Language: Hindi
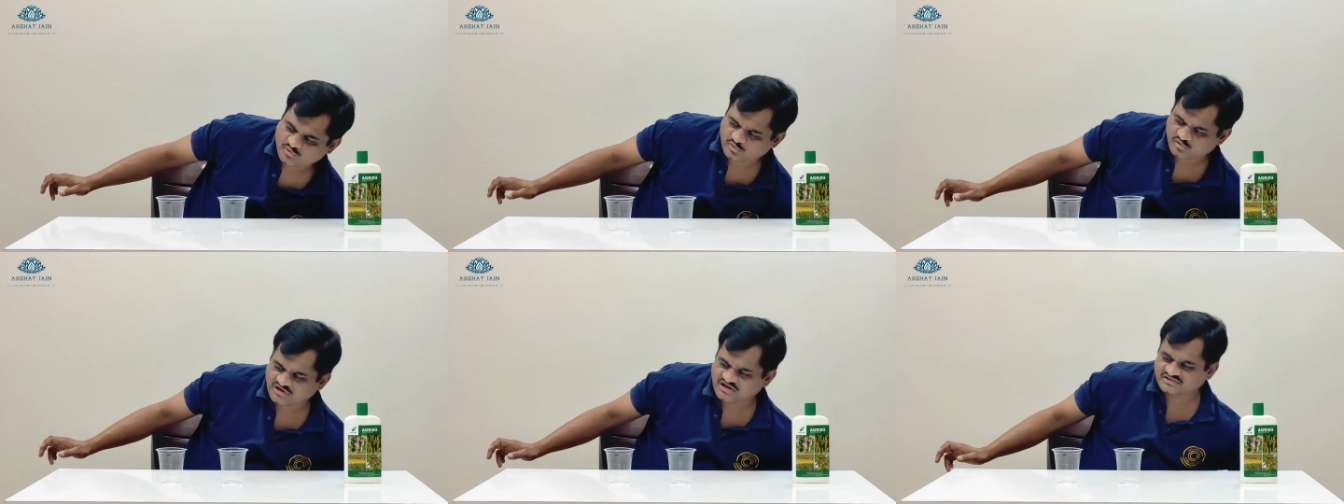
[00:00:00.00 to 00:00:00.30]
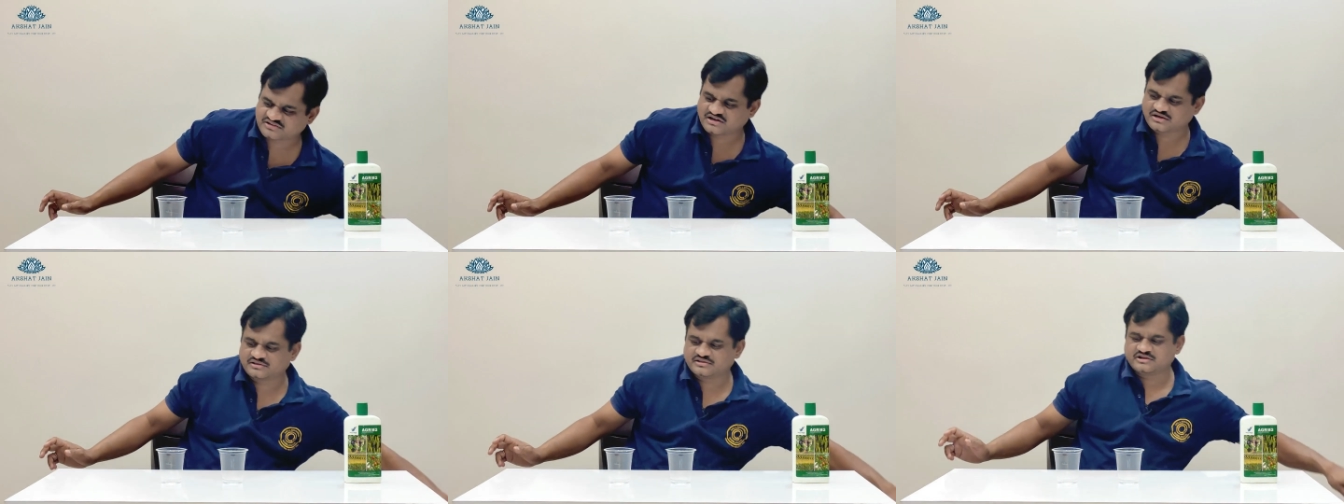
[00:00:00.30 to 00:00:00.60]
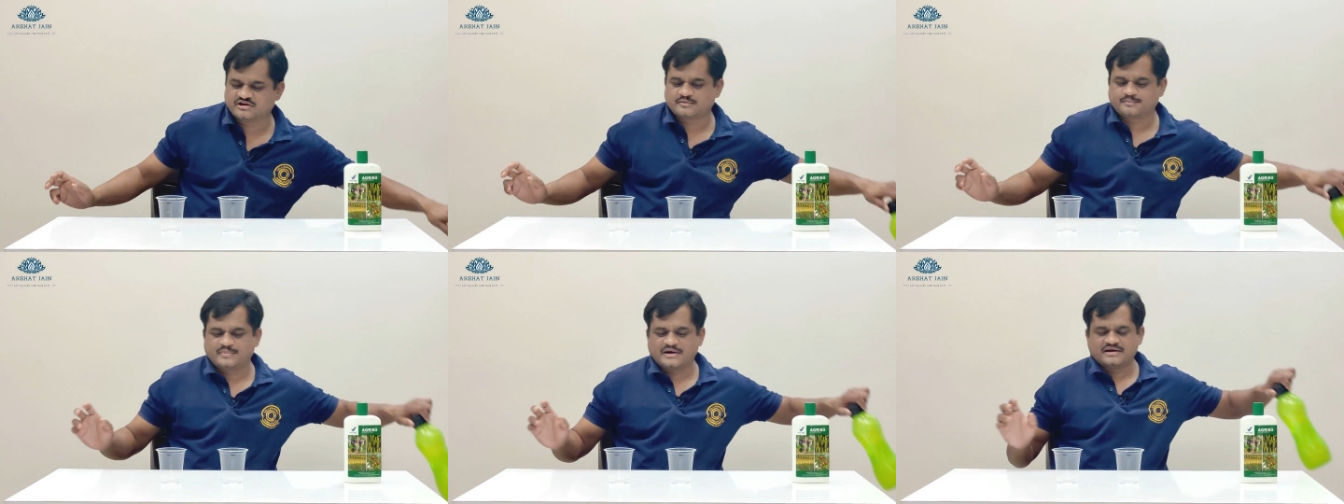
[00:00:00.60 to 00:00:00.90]
थोड़ा सा
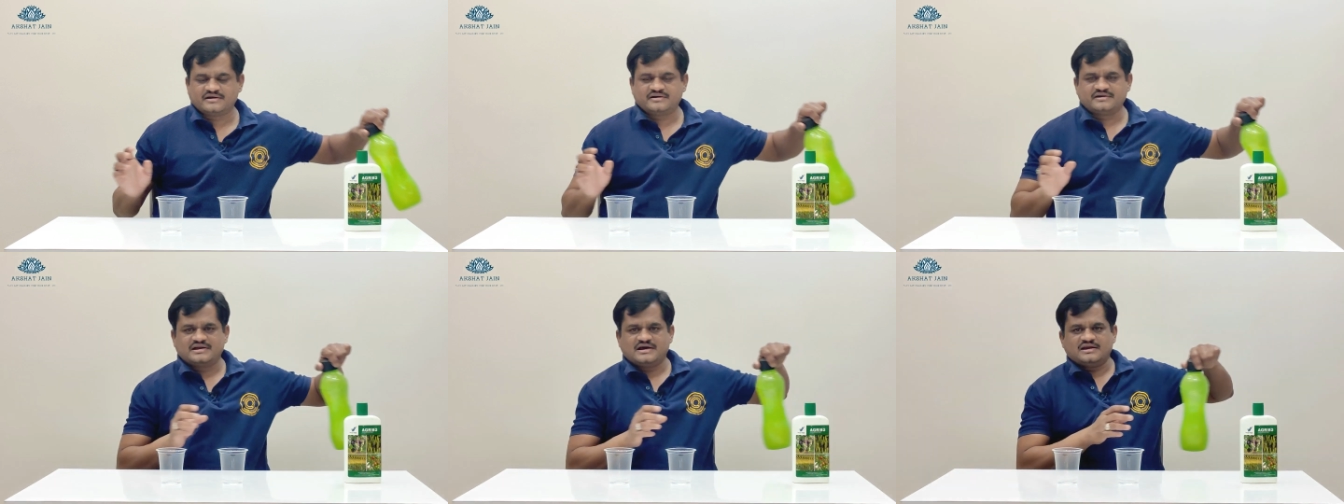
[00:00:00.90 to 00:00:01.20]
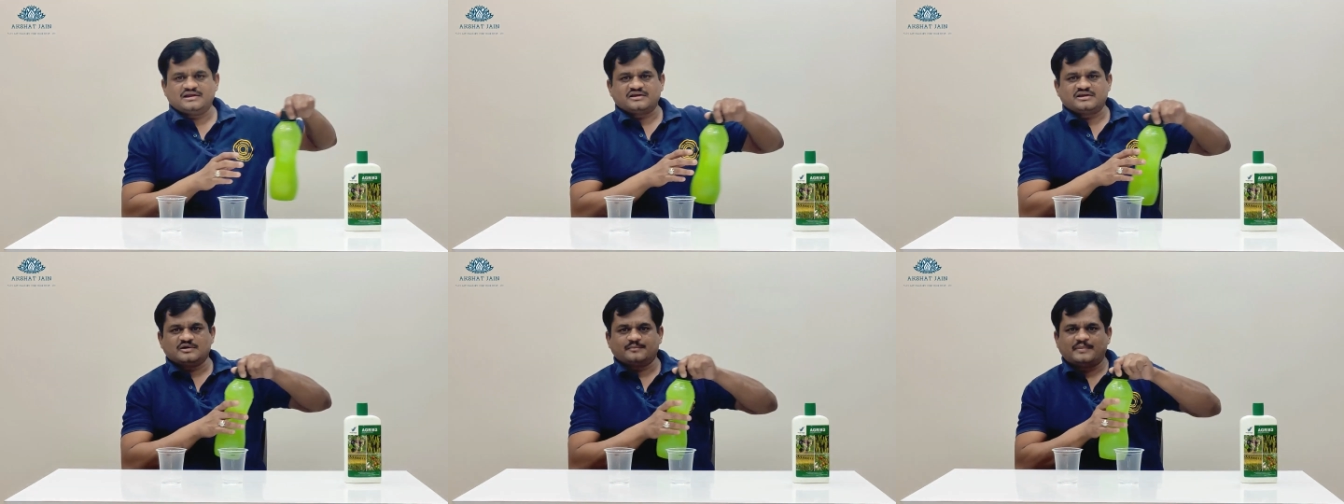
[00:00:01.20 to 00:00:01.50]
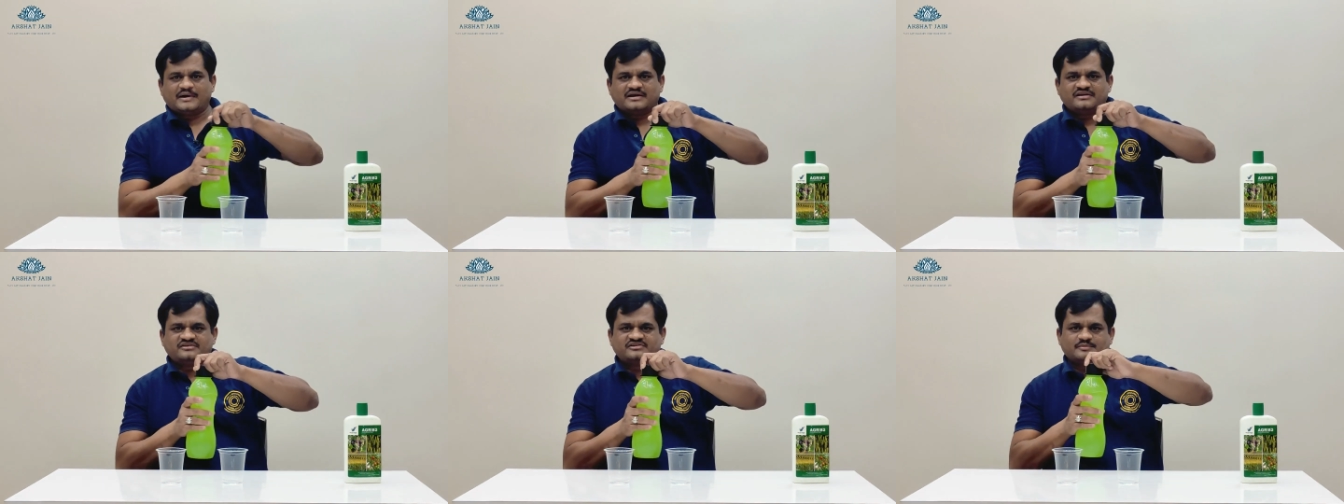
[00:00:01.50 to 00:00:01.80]
अंदर पानी डालेंगे
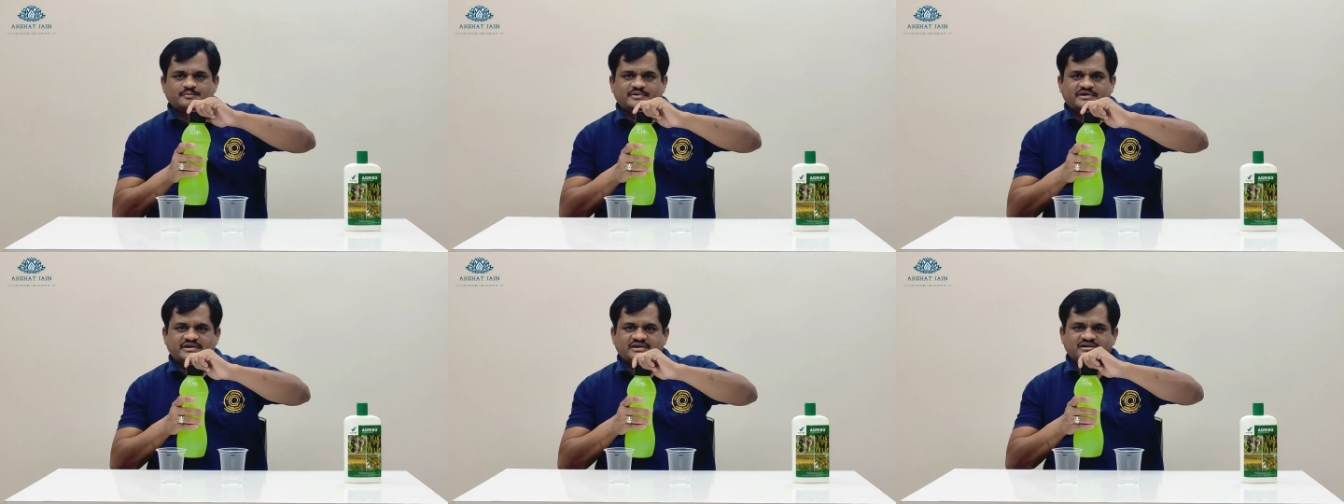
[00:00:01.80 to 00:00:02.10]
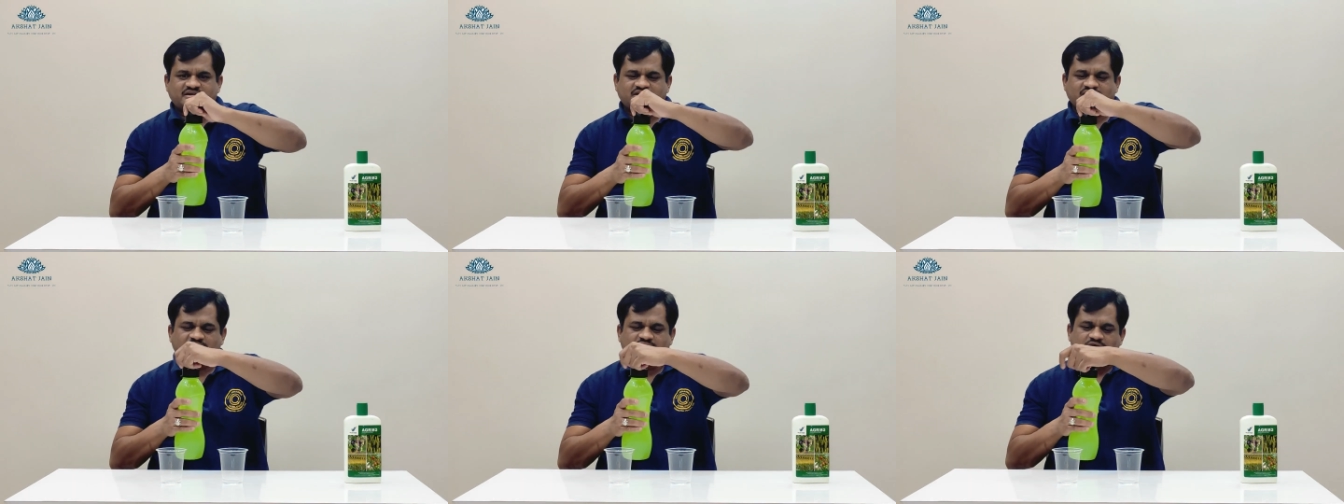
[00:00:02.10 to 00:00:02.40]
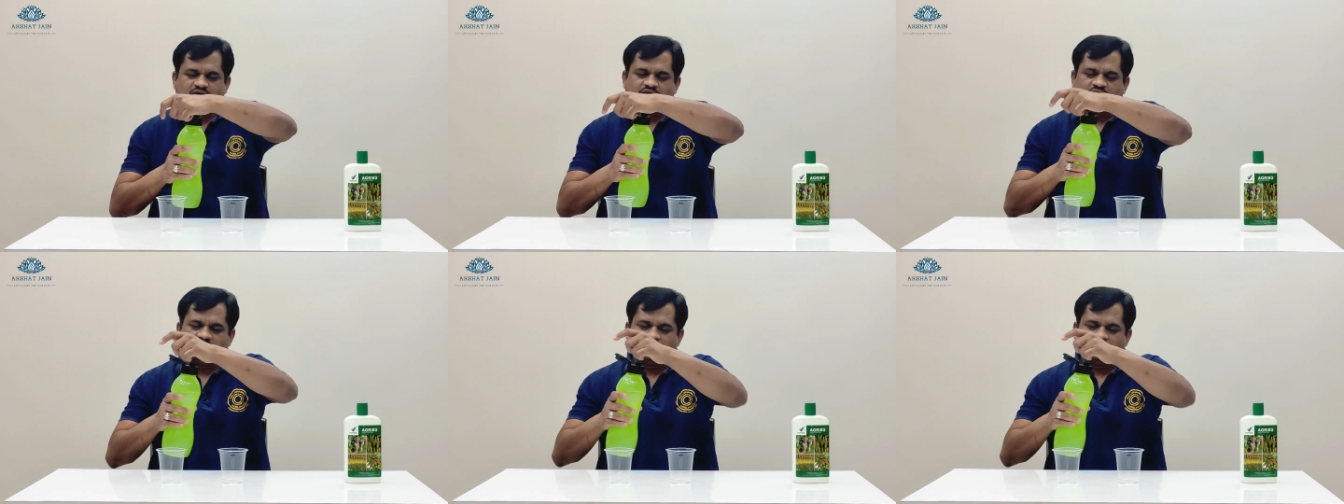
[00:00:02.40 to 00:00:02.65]
पानी से भरेंगे